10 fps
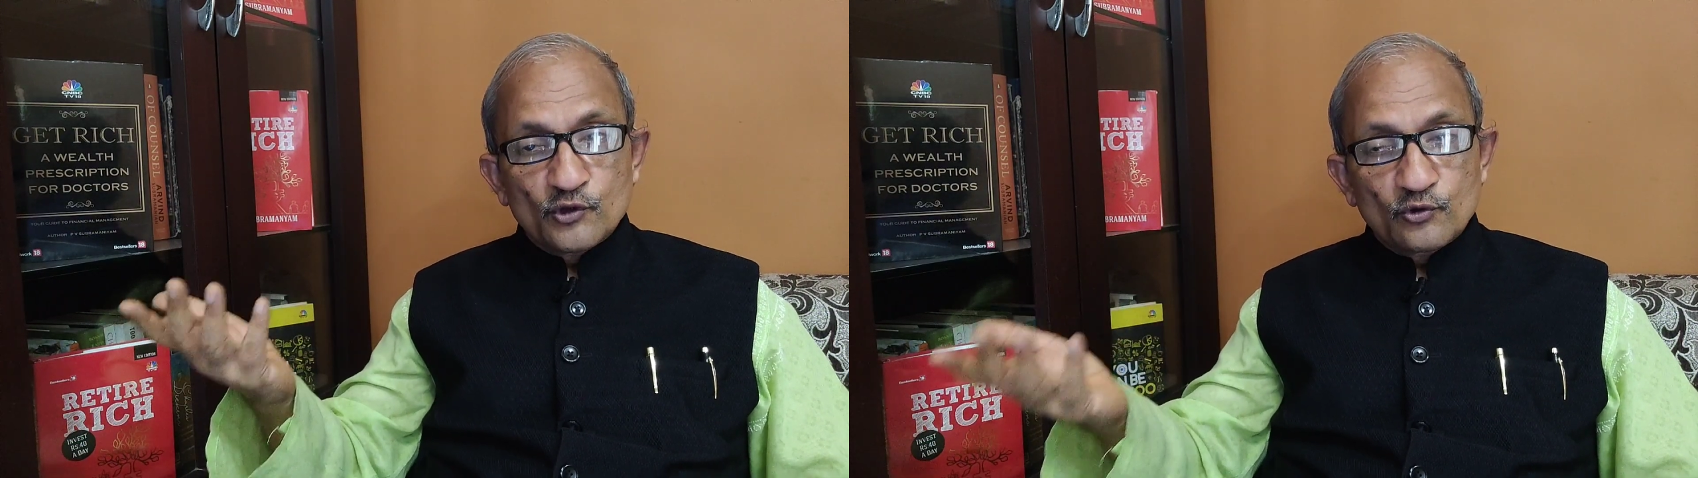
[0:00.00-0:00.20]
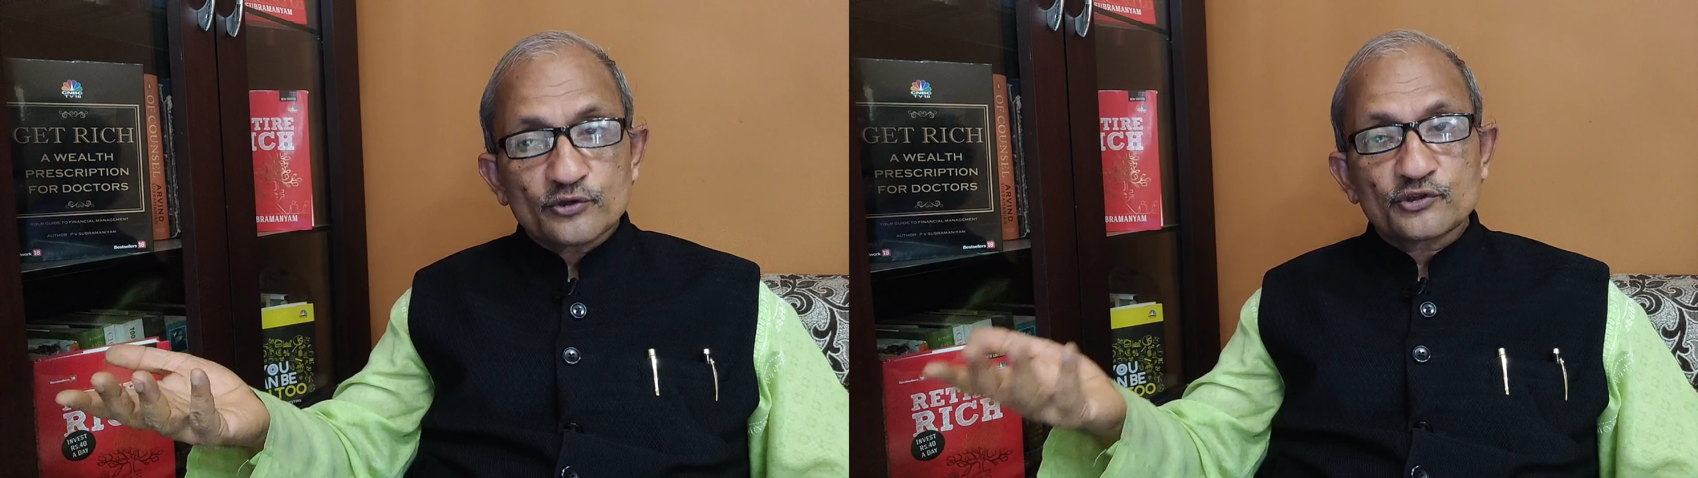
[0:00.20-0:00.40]

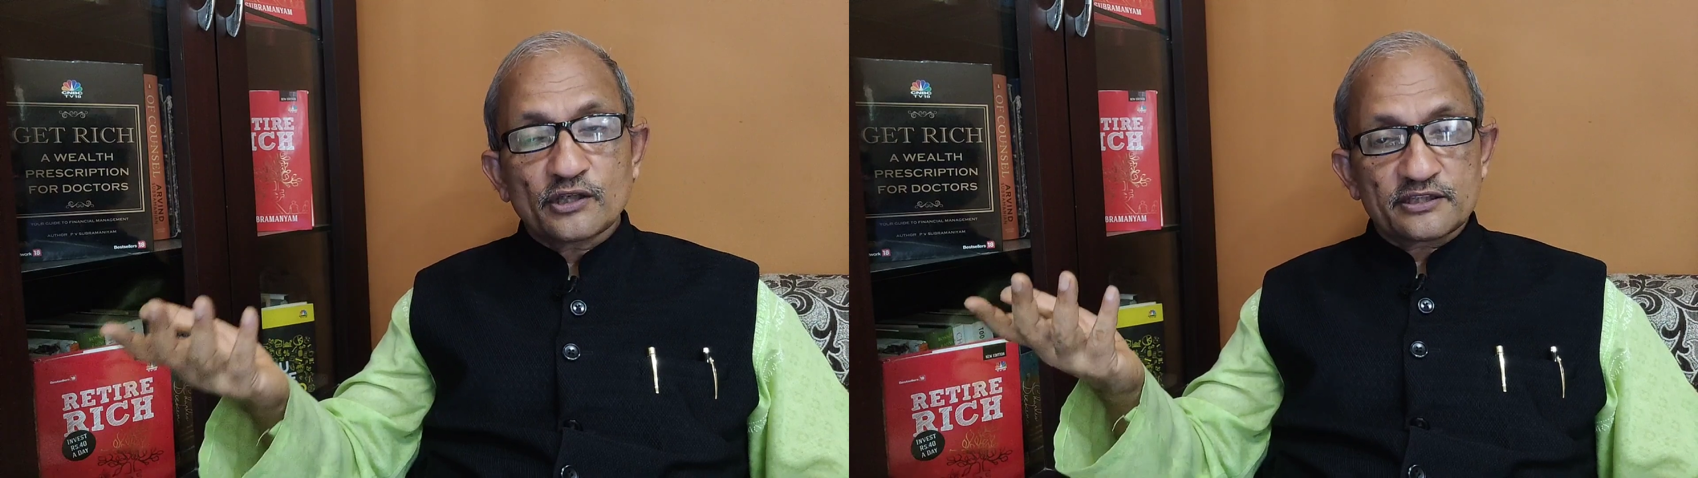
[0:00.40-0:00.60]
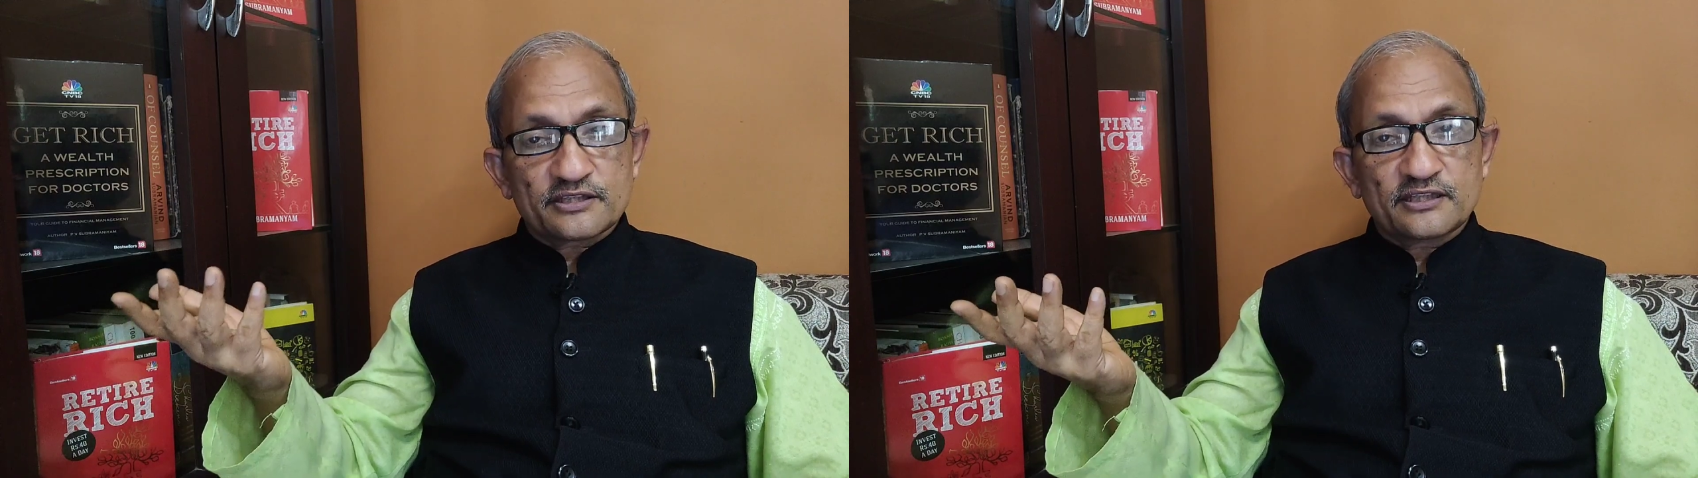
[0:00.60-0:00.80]
कोई तो
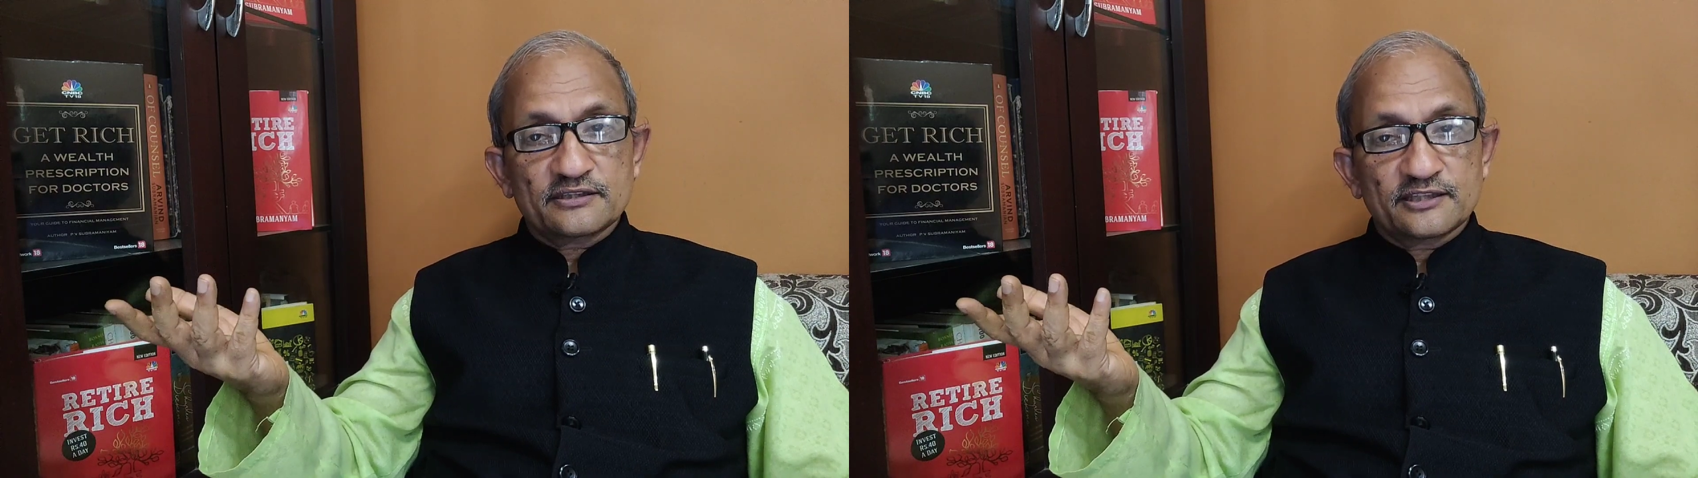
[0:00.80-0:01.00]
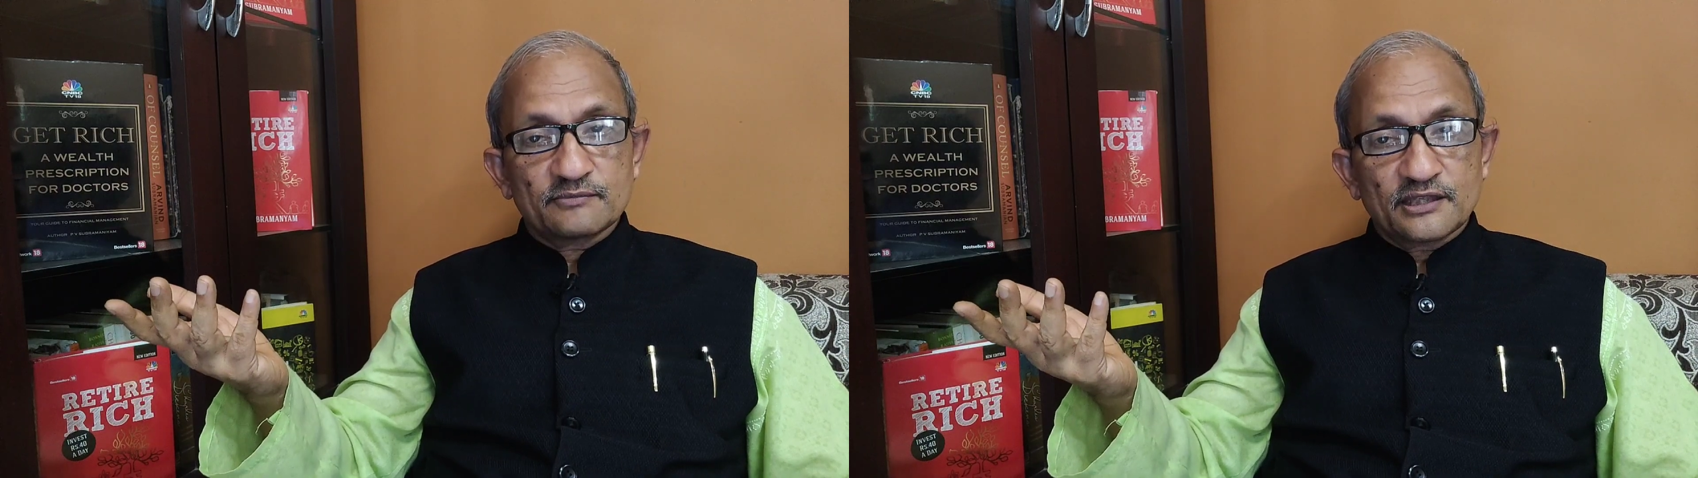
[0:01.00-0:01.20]
आके शायद
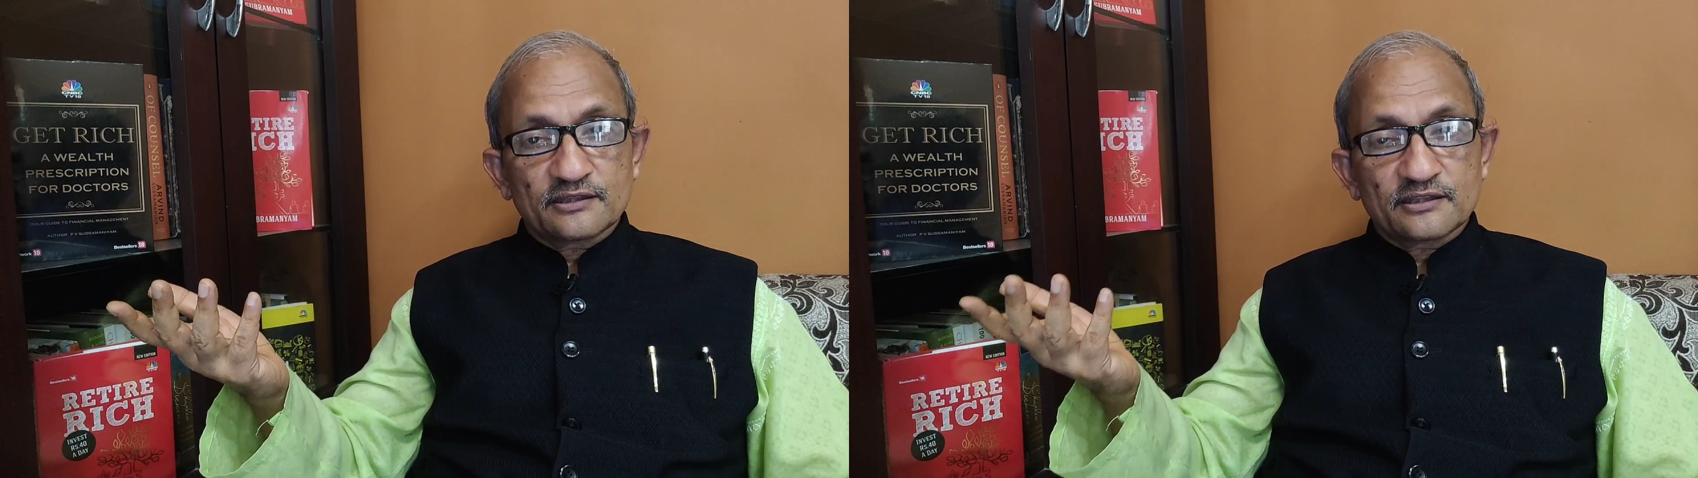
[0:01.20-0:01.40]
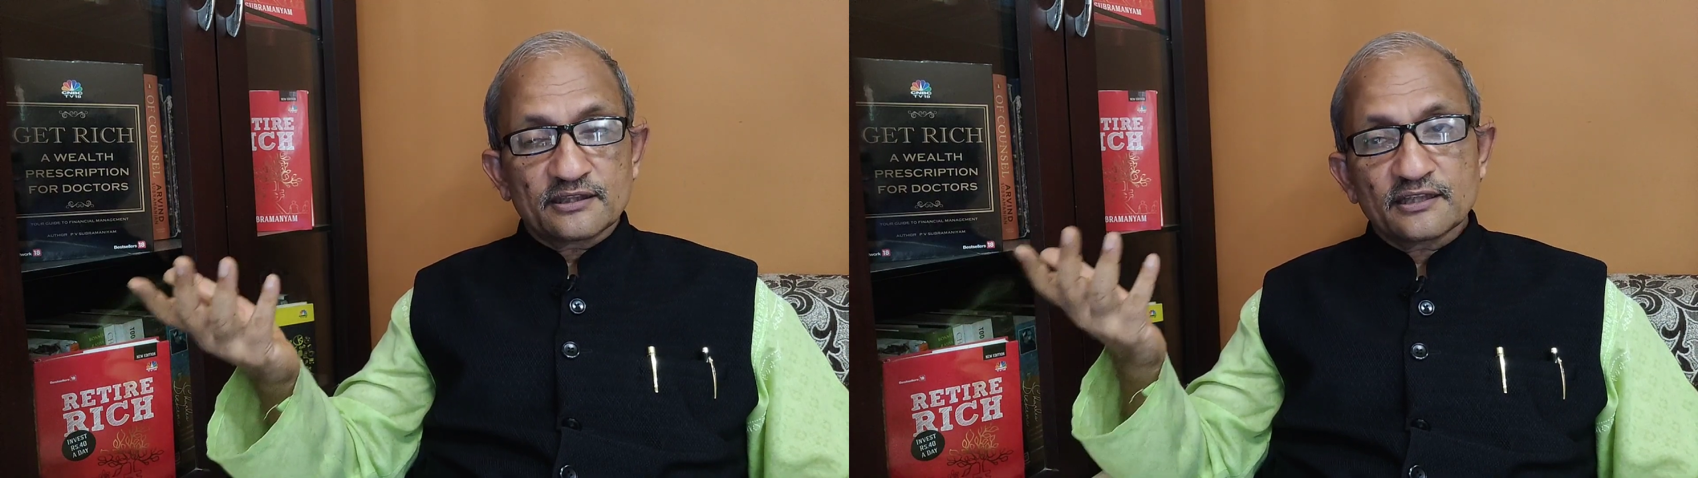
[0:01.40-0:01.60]
देखभाल
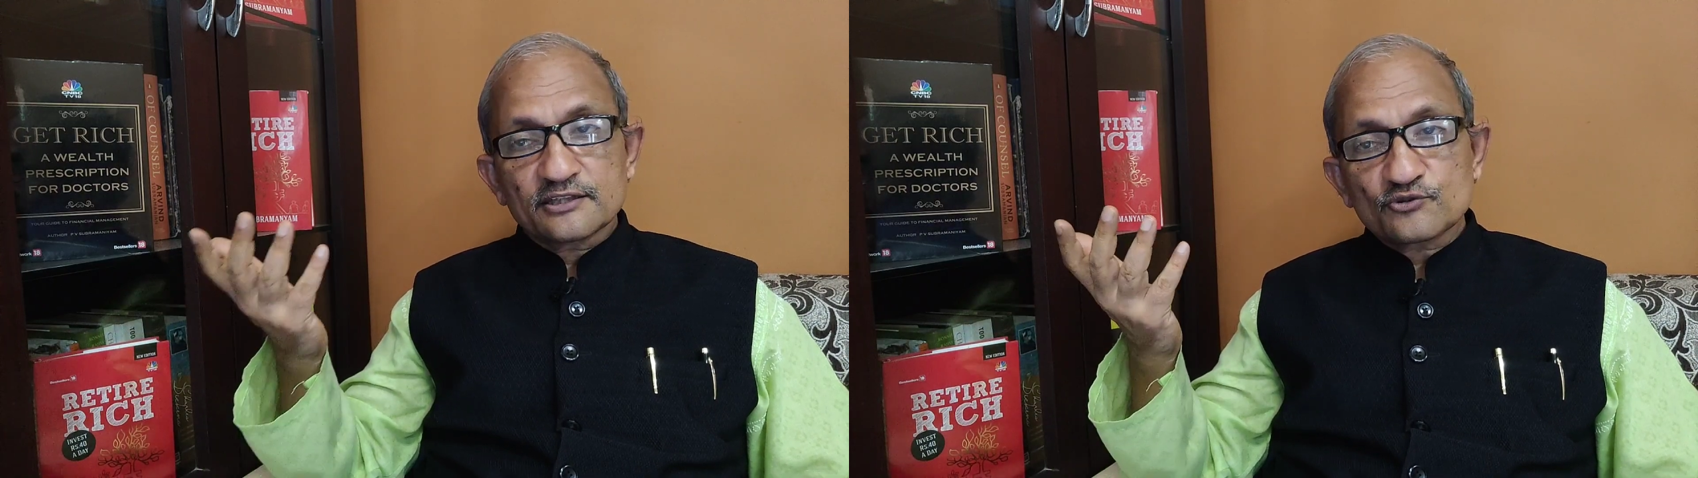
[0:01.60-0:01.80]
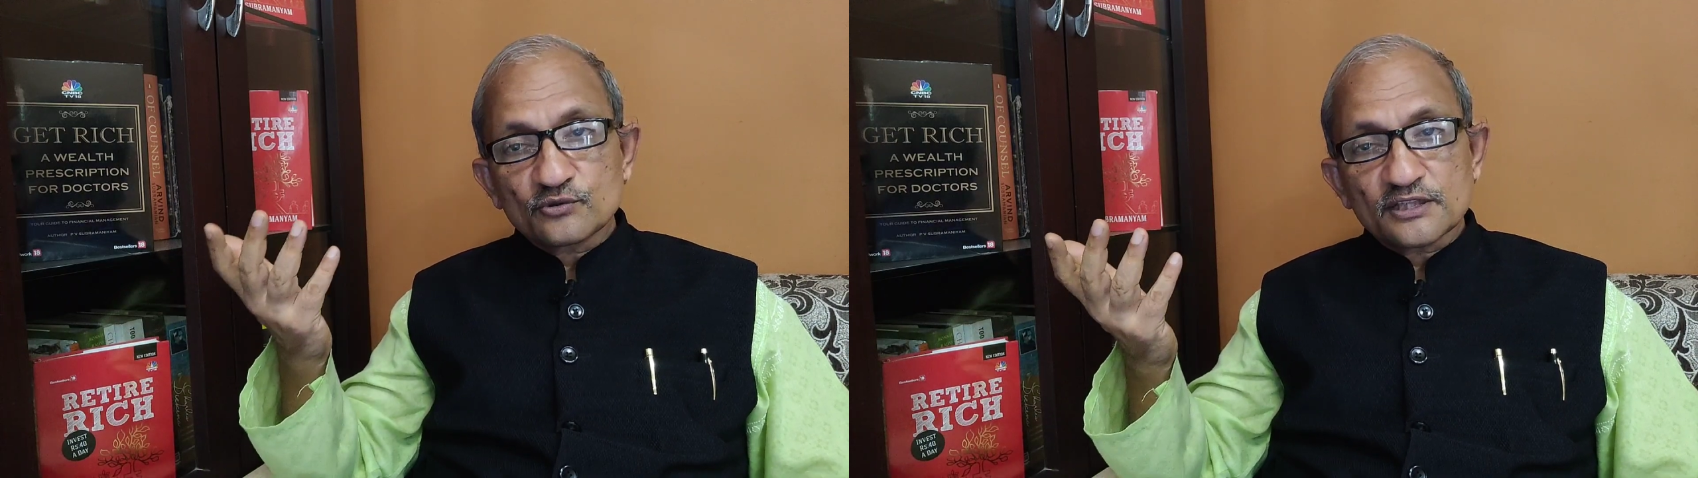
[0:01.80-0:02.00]
कर लेगा
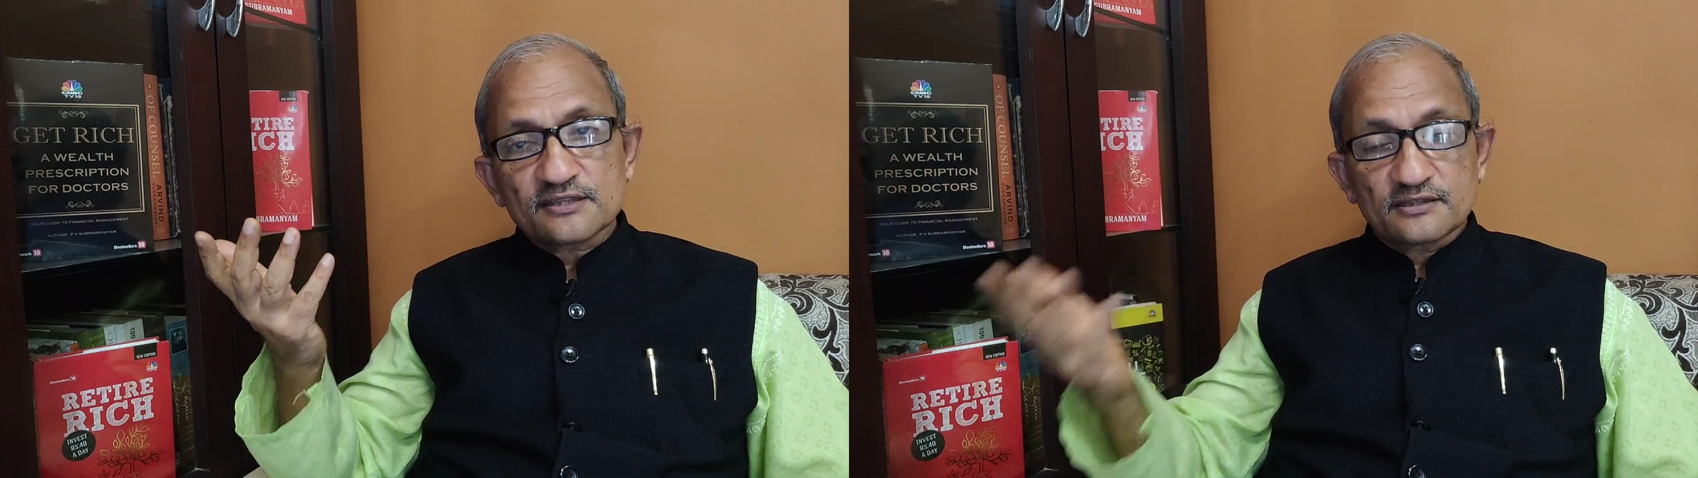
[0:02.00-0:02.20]
अगर सोलह